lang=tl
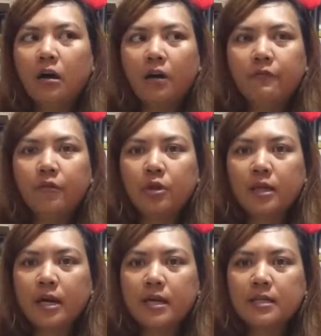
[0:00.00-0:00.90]
raffle
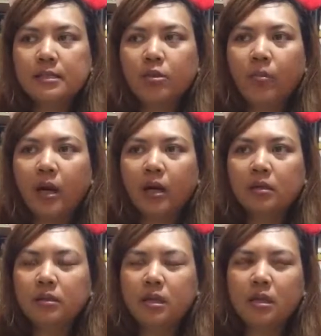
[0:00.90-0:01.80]
niya is yung
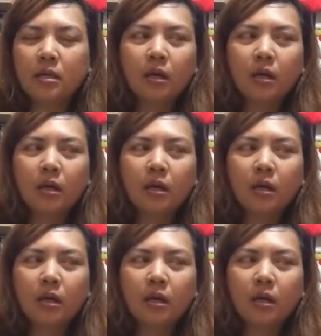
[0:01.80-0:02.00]
parang tip.